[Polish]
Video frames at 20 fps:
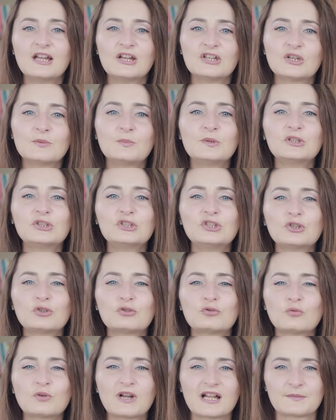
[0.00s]
żeby nie
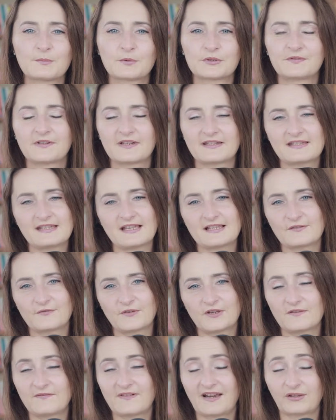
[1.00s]
szukać potwierdzenia
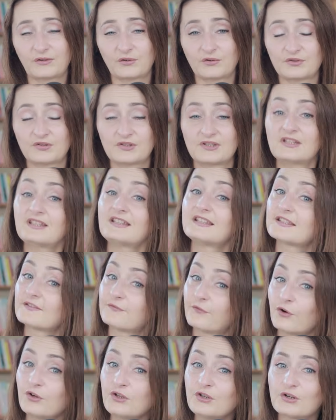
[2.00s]
swojej wartości i
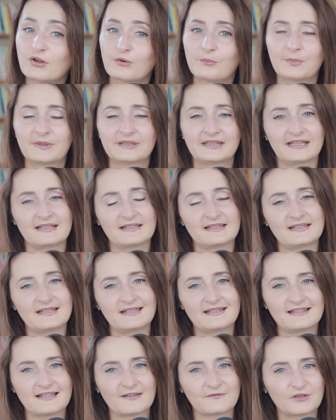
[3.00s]
swoich
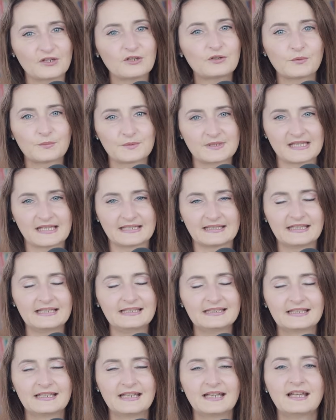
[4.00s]
kompetencji za wszelką
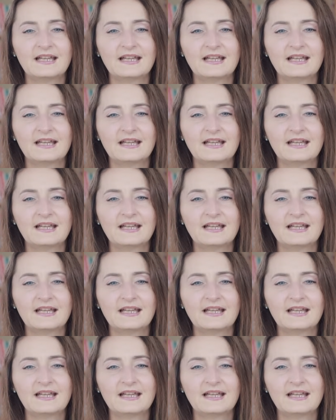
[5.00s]
cenę